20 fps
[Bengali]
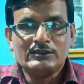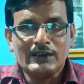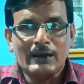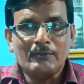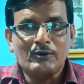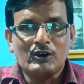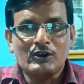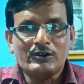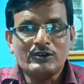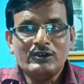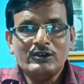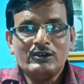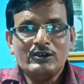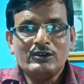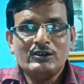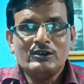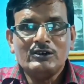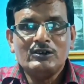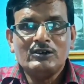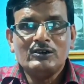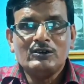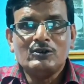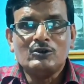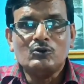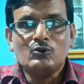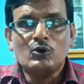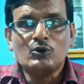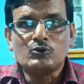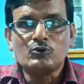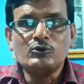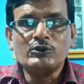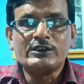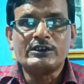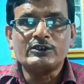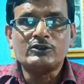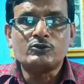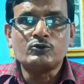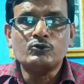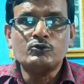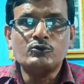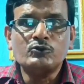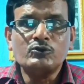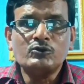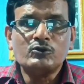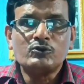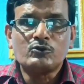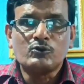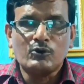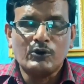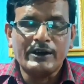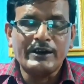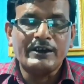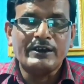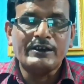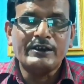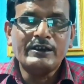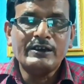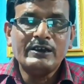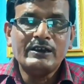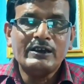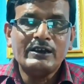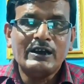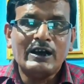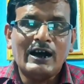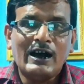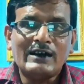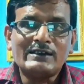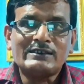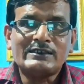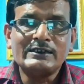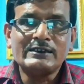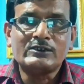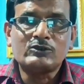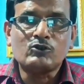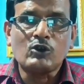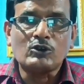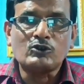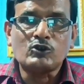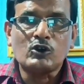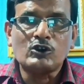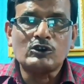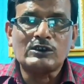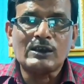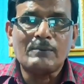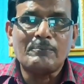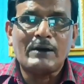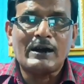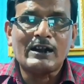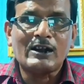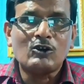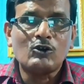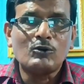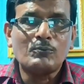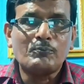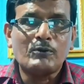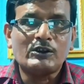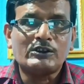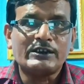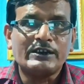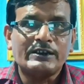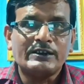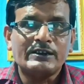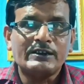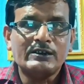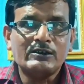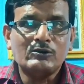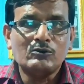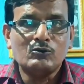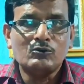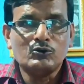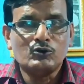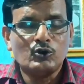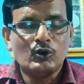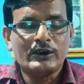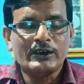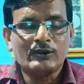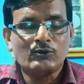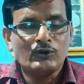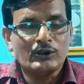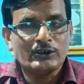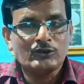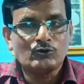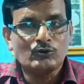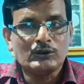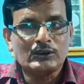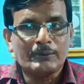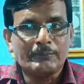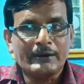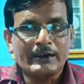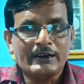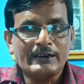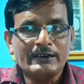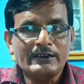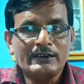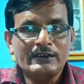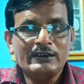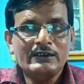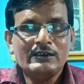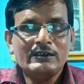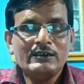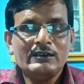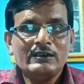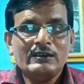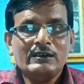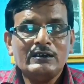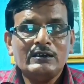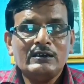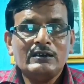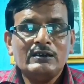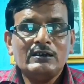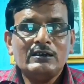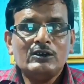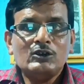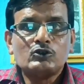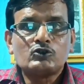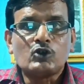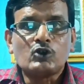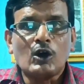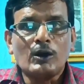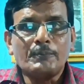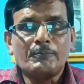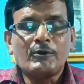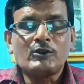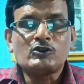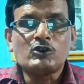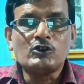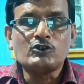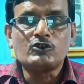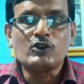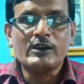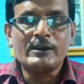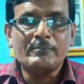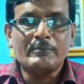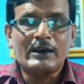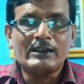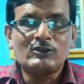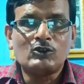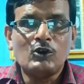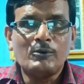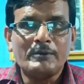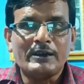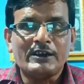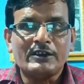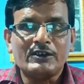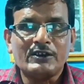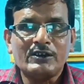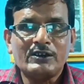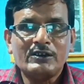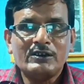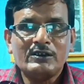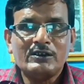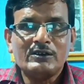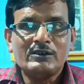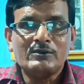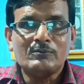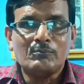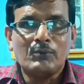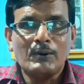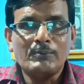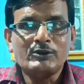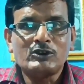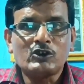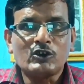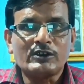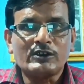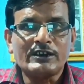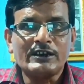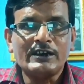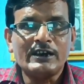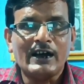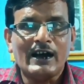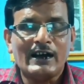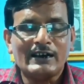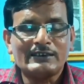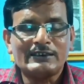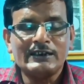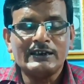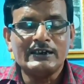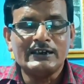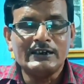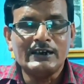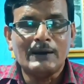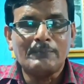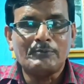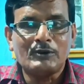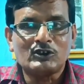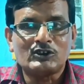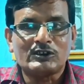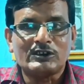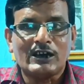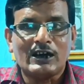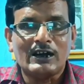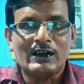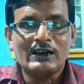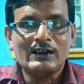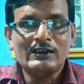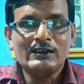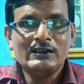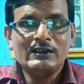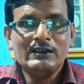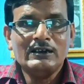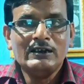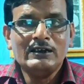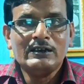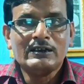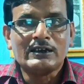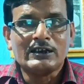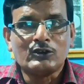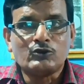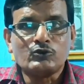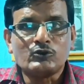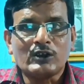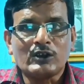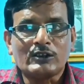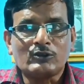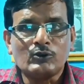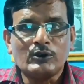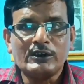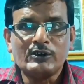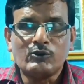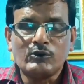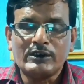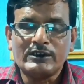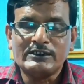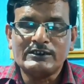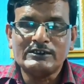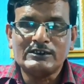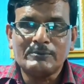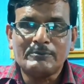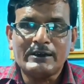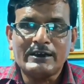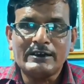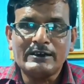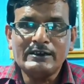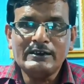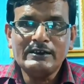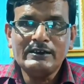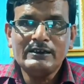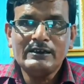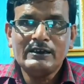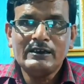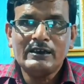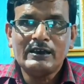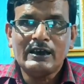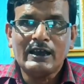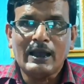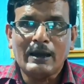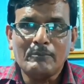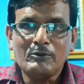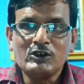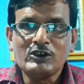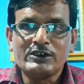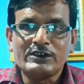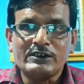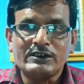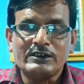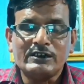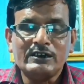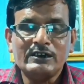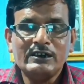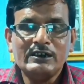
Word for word: যেমন নতুন কিছু করে আর্থিক সচ্ছলতা বাড়ানোর পথে উদ্যোগী করে তুলতে পারে স্বল্প সঞ্চয়ের মাধ্যমে ভবিষ্যতের আর্থিক নিরাপত্তা কিছুটা তৈরি করে দিতে পারে এমনকি